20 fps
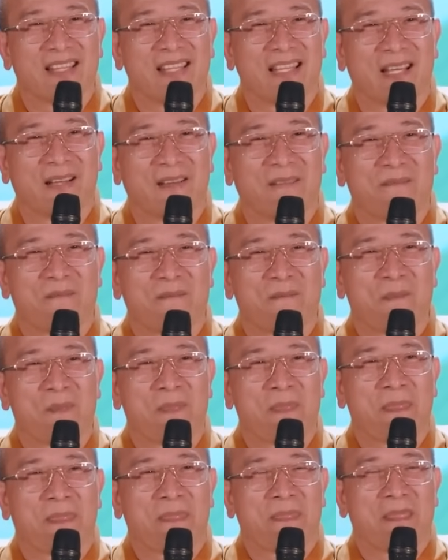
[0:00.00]
nha,
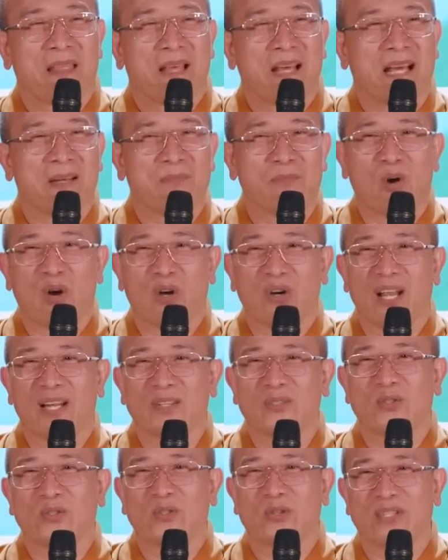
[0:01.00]
ăn bòn
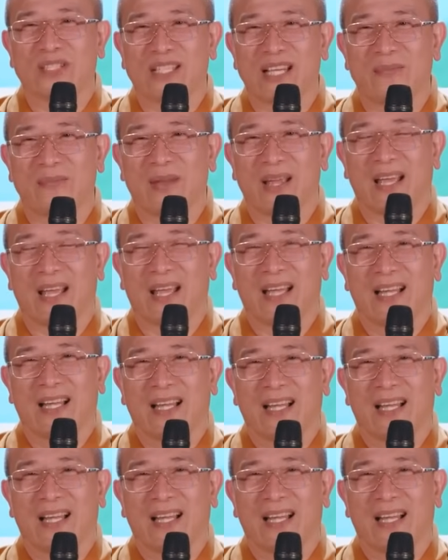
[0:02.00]
ăn rút của cha mẹ.